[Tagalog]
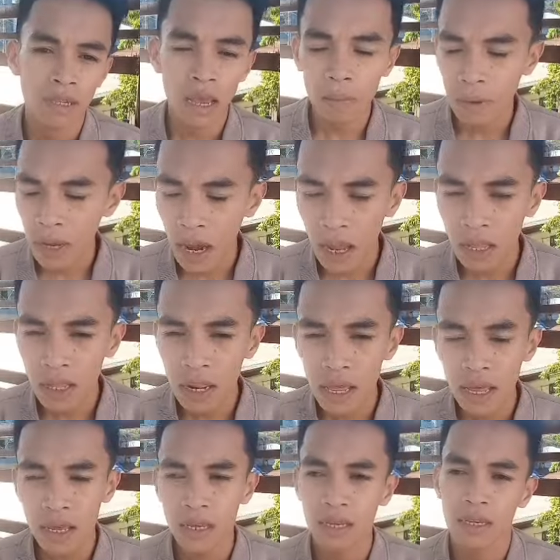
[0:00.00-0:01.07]
Sabi nga
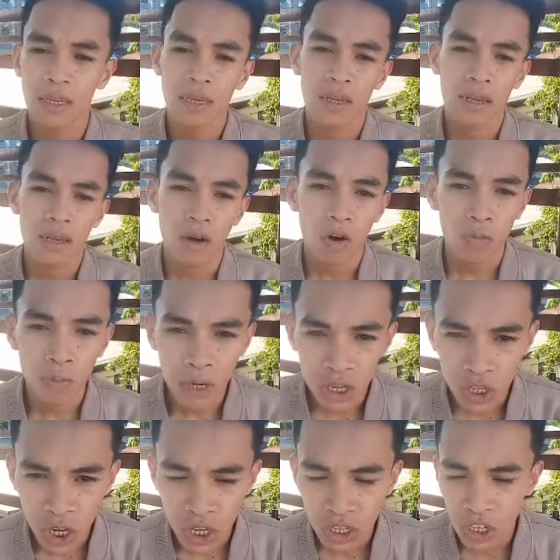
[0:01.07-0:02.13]
nila eh,
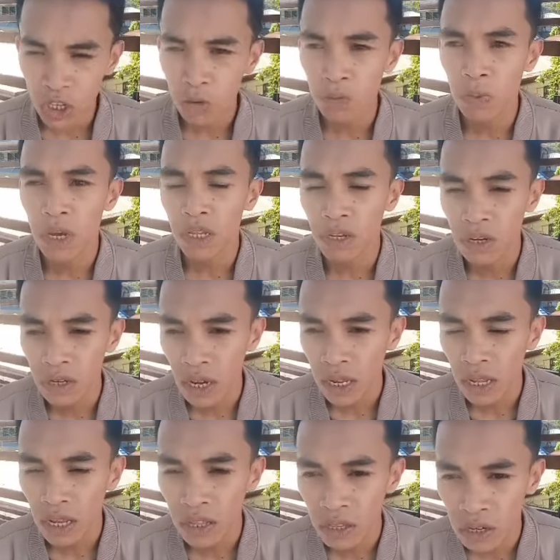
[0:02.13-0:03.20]
obedience is better
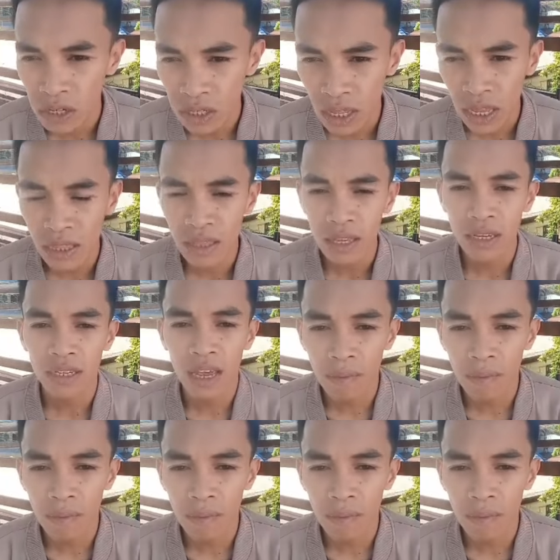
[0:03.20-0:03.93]
than understanding.